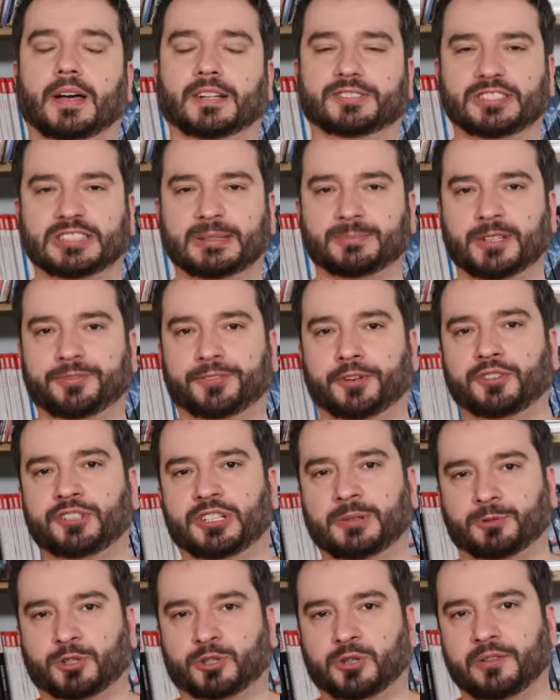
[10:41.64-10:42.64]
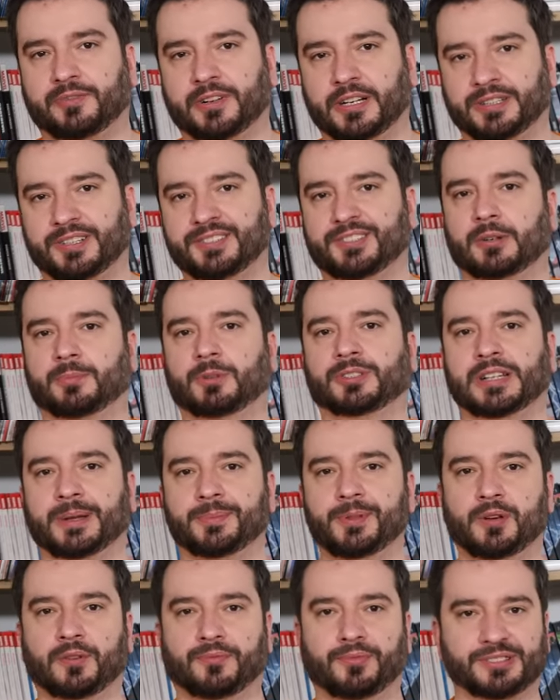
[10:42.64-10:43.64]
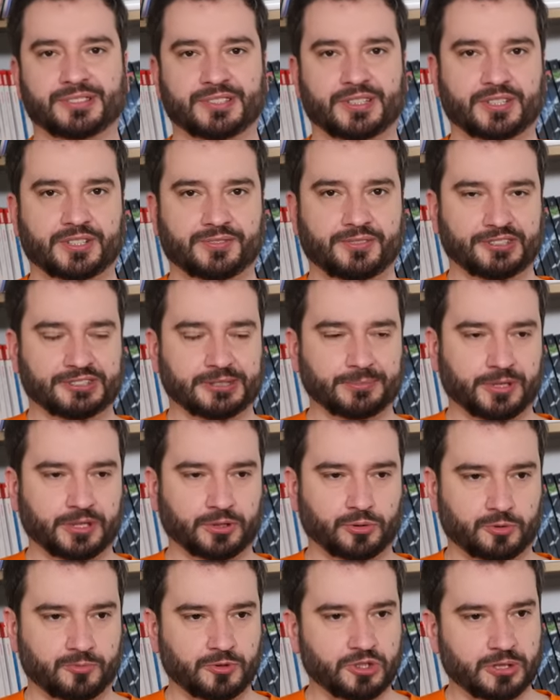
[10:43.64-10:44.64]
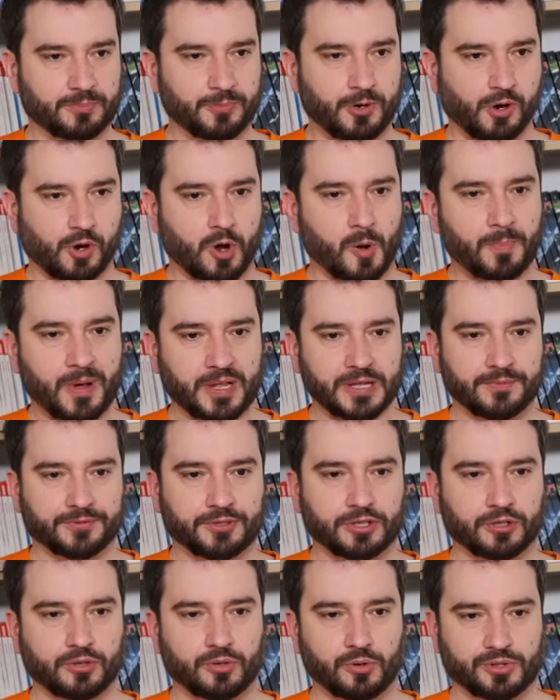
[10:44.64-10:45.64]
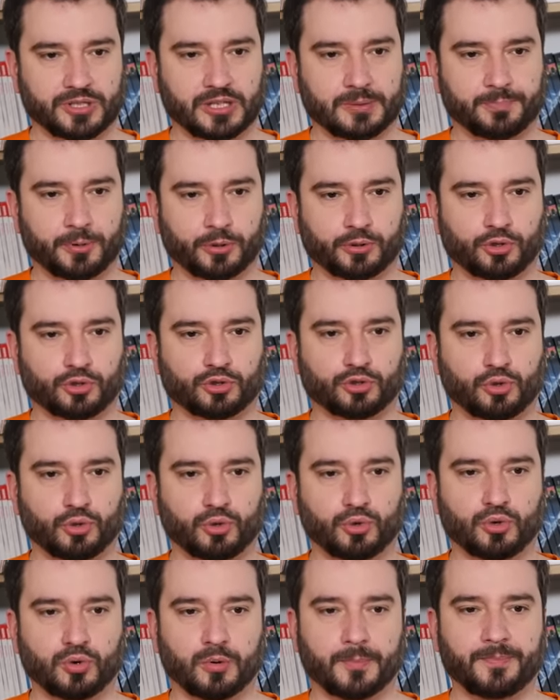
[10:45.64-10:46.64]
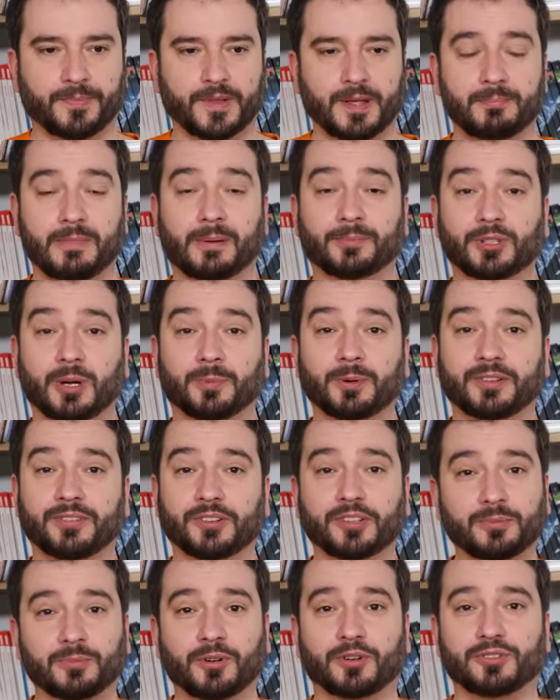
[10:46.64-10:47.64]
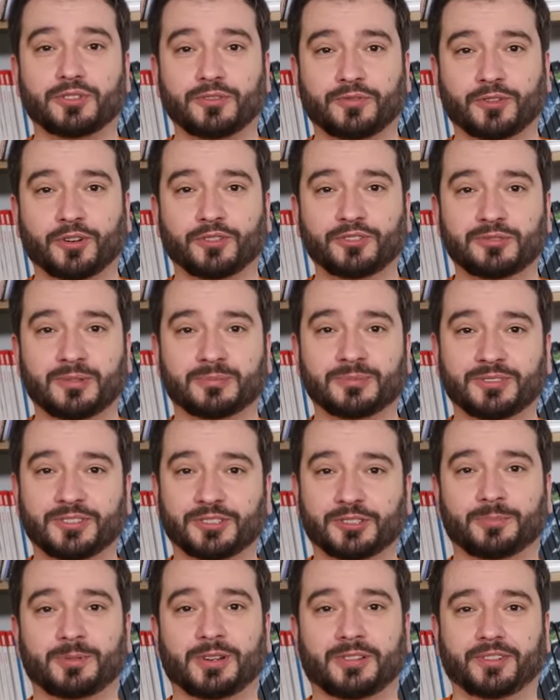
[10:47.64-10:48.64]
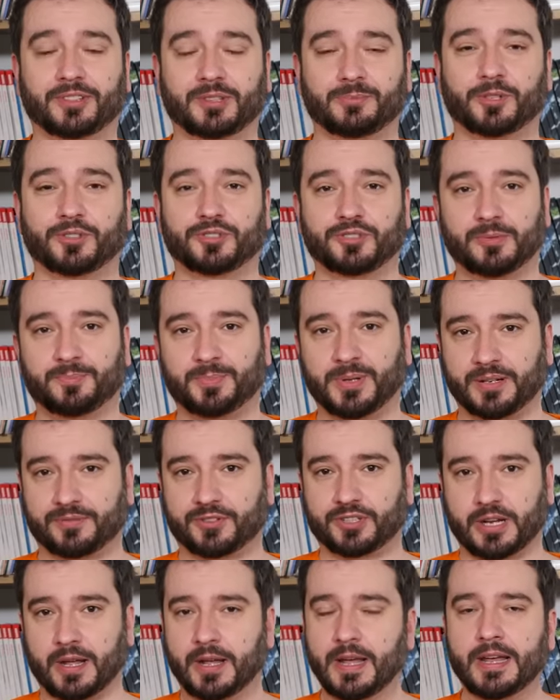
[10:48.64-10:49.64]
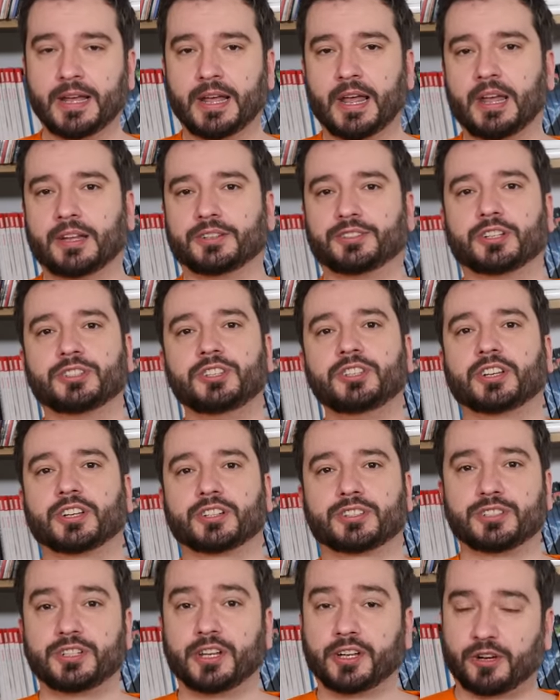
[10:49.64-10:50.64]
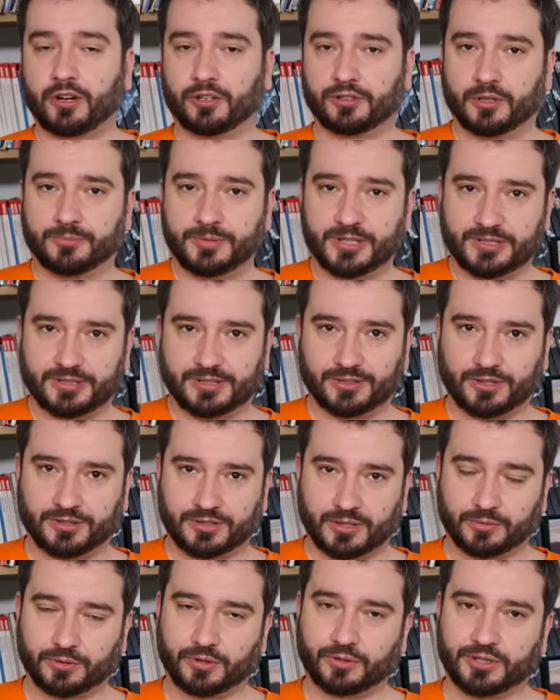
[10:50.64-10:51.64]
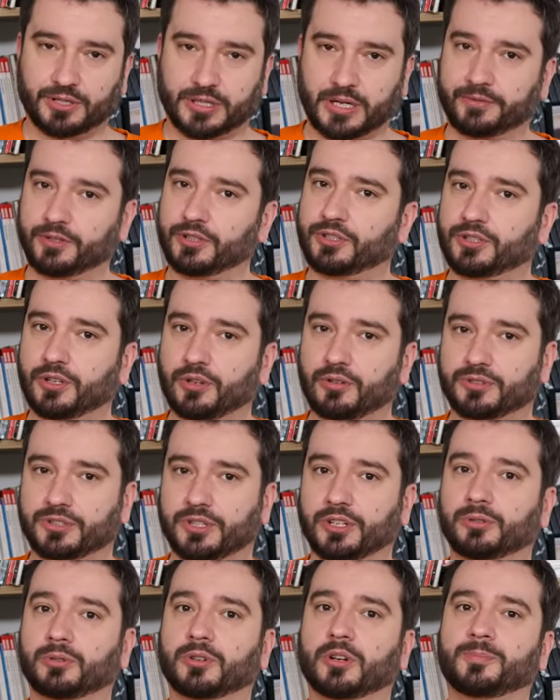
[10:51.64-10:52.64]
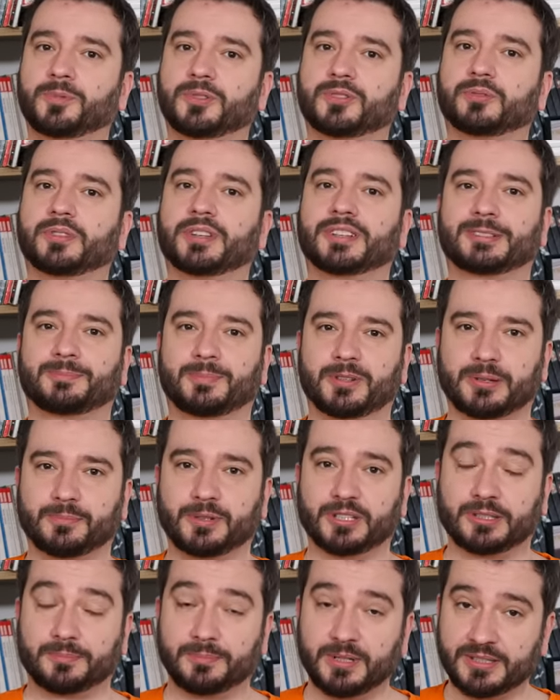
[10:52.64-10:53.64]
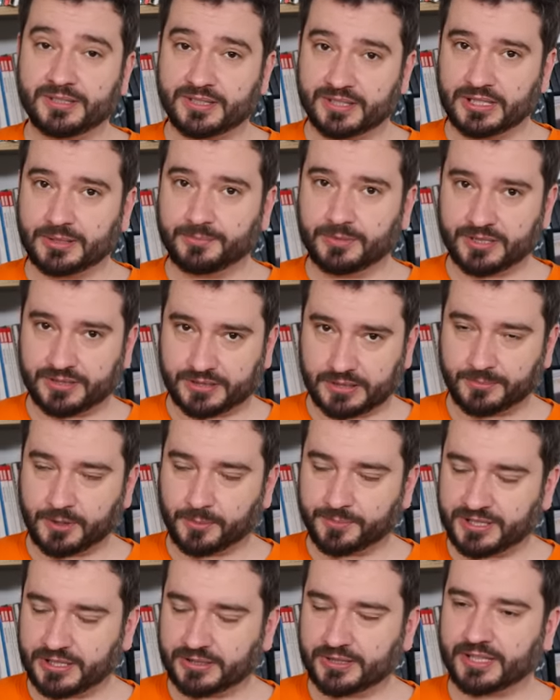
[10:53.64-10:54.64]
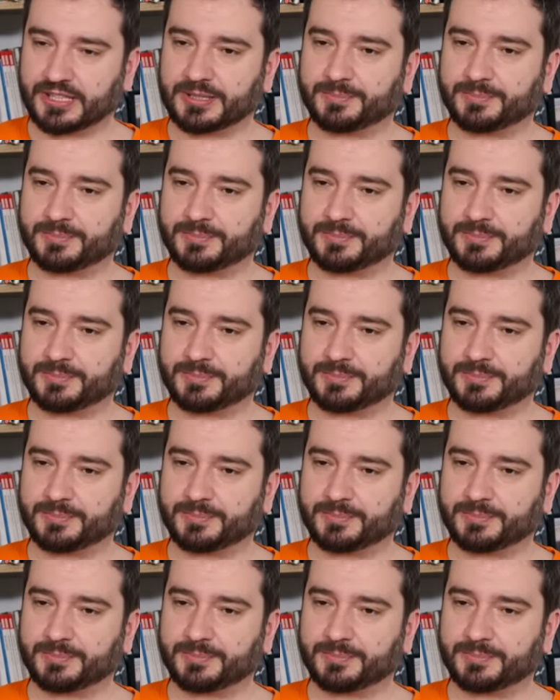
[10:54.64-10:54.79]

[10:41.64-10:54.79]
A co tam na froncie przyszłej walki z robotami o władzę nad światem, kiedy już będziemy okopani w tych gruzach po kiosku ruchu? Mam dobre wiadomości, w końcu mam dwie dobre wiadomości. Pierwsza, dziennikarz The Economist dotarł do ciekawej książki, która opisuje eksperyment, między innymi jest tam opisany